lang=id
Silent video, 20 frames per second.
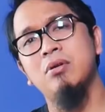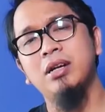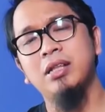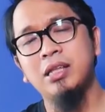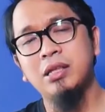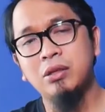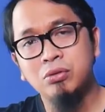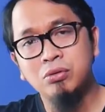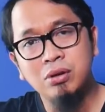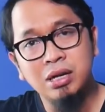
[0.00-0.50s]

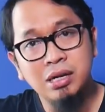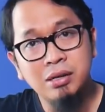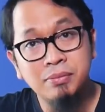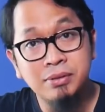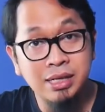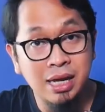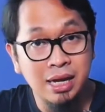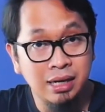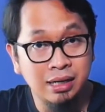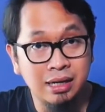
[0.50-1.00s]
worth it untuk Anda
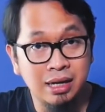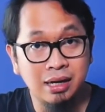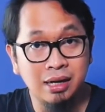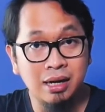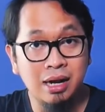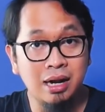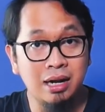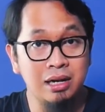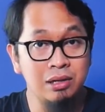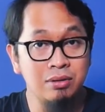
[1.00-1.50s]

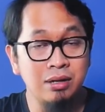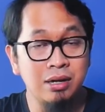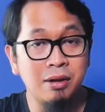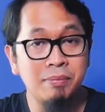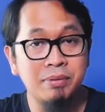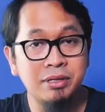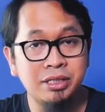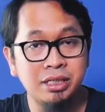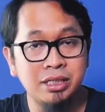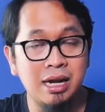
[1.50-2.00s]
besarkan karena itu
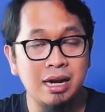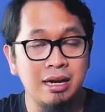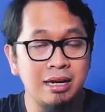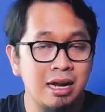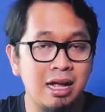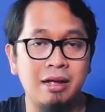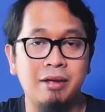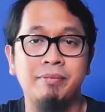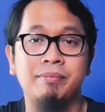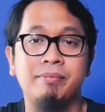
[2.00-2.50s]
adalah passion
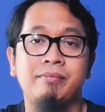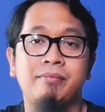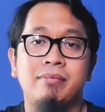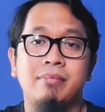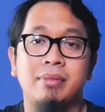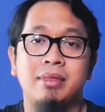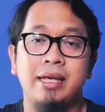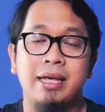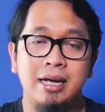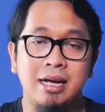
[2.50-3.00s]
Anda.
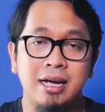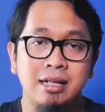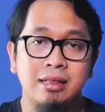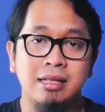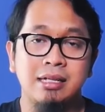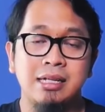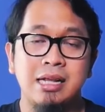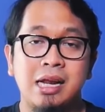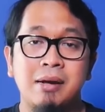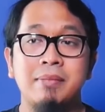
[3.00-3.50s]

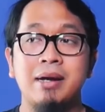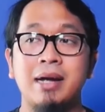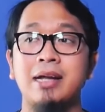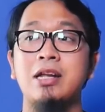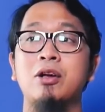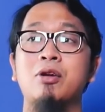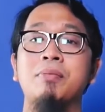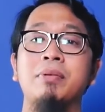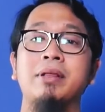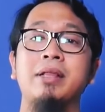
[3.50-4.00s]
Ingat, dalam
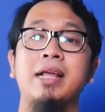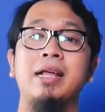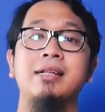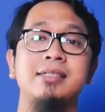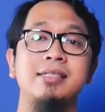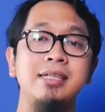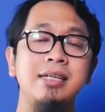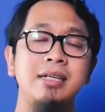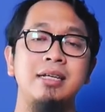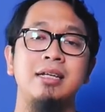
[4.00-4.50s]
kaidah
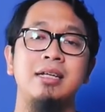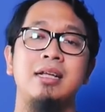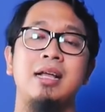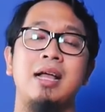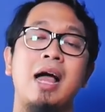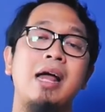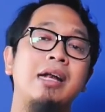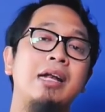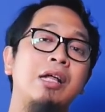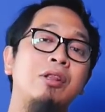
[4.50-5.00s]
kompetensi,
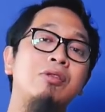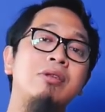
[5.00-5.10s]
Anda